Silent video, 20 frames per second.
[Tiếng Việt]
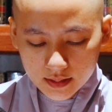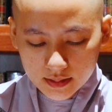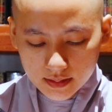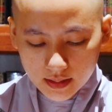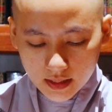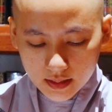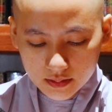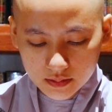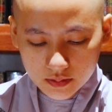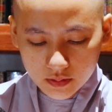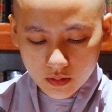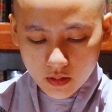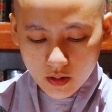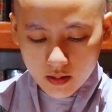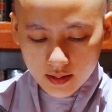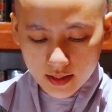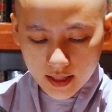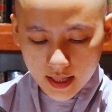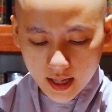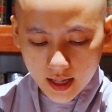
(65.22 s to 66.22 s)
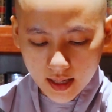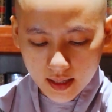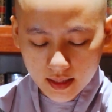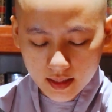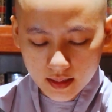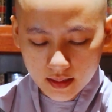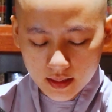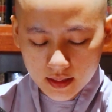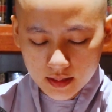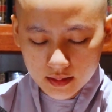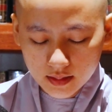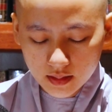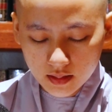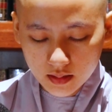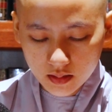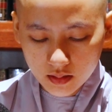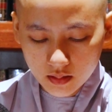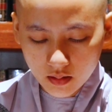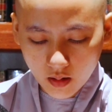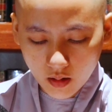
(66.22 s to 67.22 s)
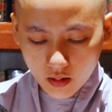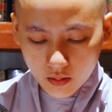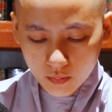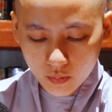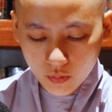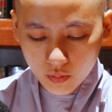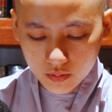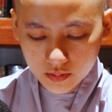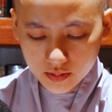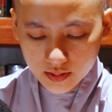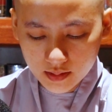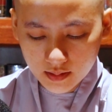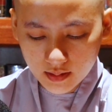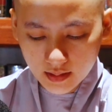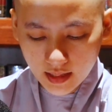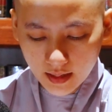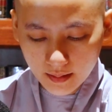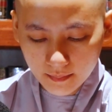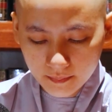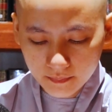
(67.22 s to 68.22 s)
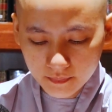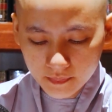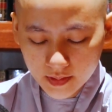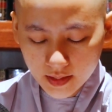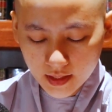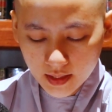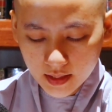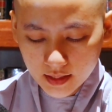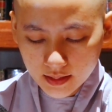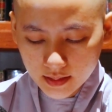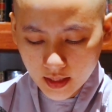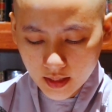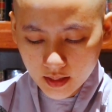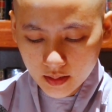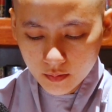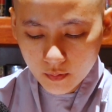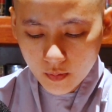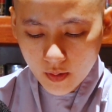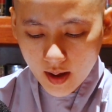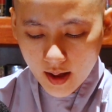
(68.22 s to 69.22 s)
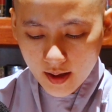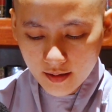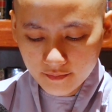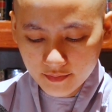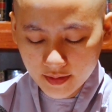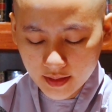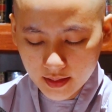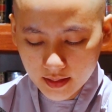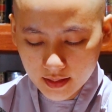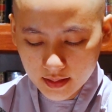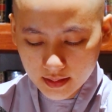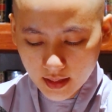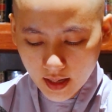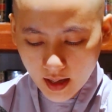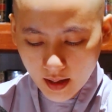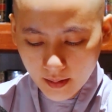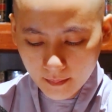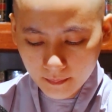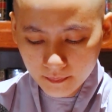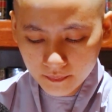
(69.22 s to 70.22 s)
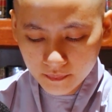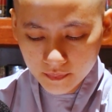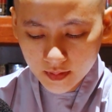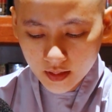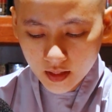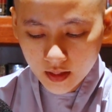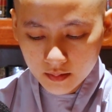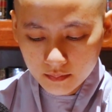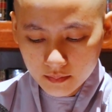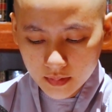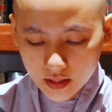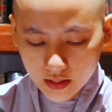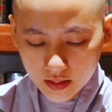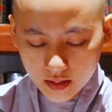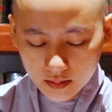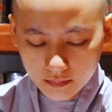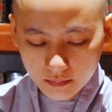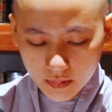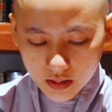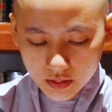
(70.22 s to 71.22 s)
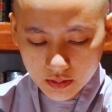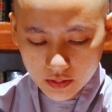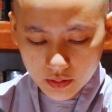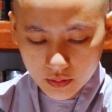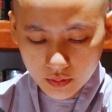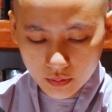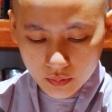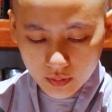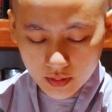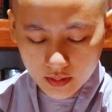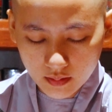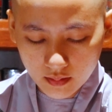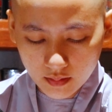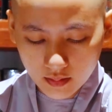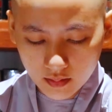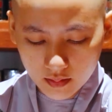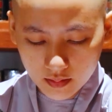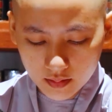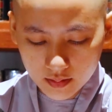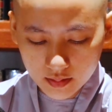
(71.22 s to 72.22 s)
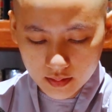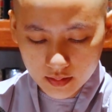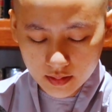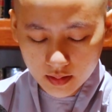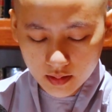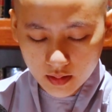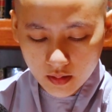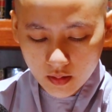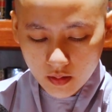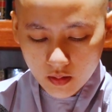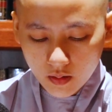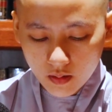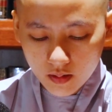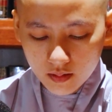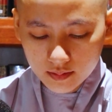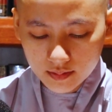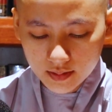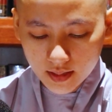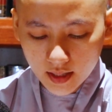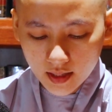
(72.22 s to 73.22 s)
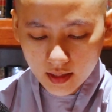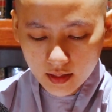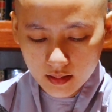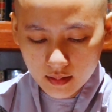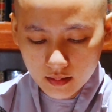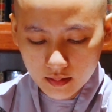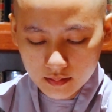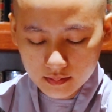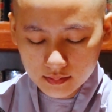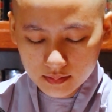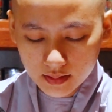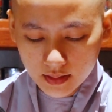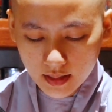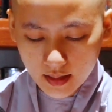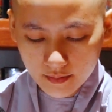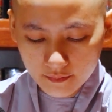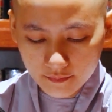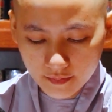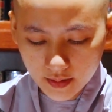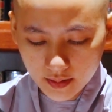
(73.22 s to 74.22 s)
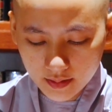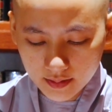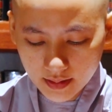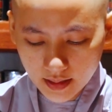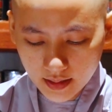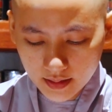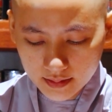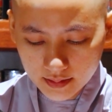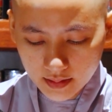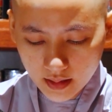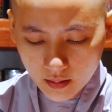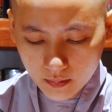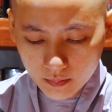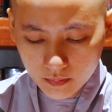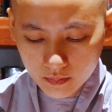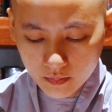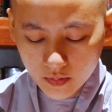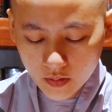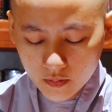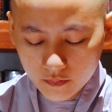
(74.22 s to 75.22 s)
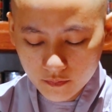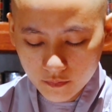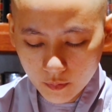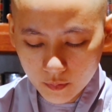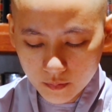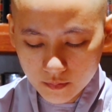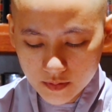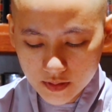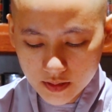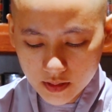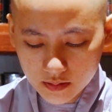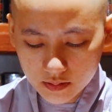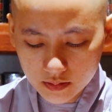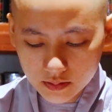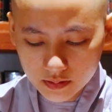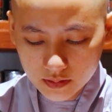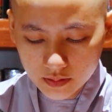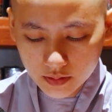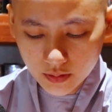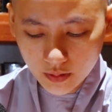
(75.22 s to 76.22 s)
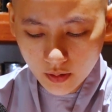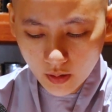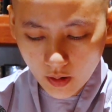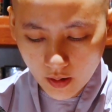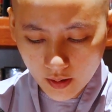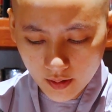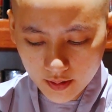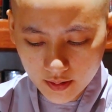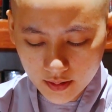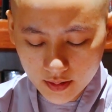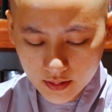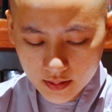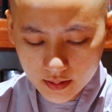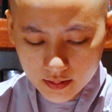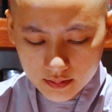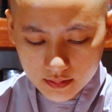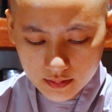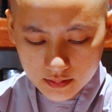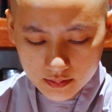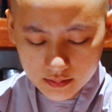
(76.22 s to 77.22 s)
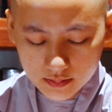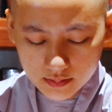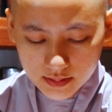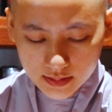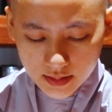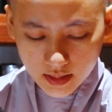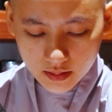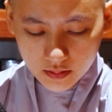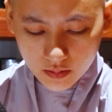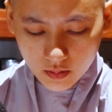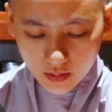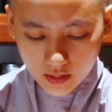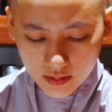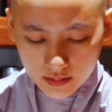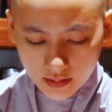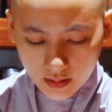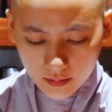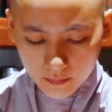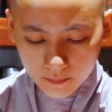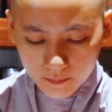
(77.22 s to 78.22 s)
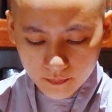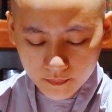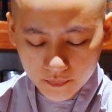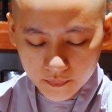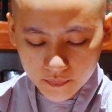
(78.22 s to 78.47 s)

Sanh con gái thì họ buồn dữ lắm, chẳng qua vì tham, bị mất nhiều quyền lợi. Con gái lớn là về nhà chồng, phụng sự người ngoài, nữ sanh ngoại tộc.